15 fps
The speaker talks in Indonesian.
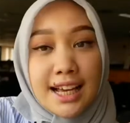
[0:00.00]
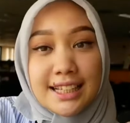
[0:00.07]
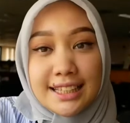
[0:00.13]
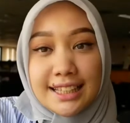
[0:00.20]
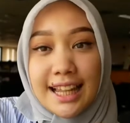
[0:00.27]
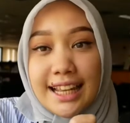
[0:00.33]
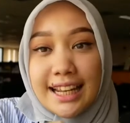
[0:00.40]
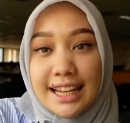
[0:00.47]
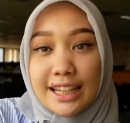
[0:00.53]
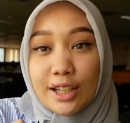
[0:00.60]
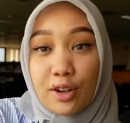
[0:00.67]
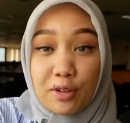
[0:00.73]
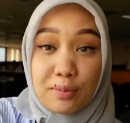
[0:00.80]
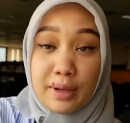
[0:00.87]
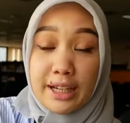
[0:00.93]
Setelah dari
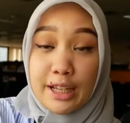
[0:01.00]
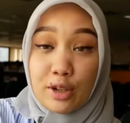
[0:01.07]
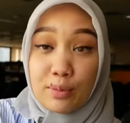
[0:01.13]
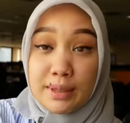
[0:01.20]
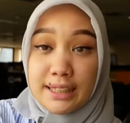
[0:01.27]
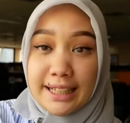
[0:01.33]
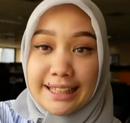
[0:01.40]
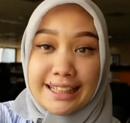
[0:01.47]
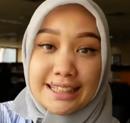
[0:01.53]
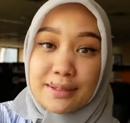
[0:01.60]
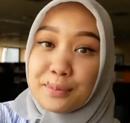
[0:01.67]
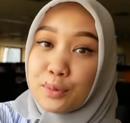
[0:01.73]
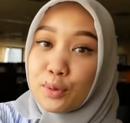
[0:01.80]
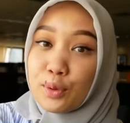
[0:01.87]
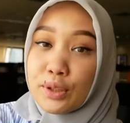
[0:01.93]
groundbreaking rumah sakit
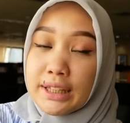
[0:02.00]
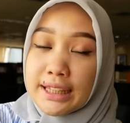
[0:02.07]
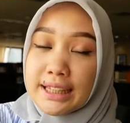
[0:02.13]
tersebut,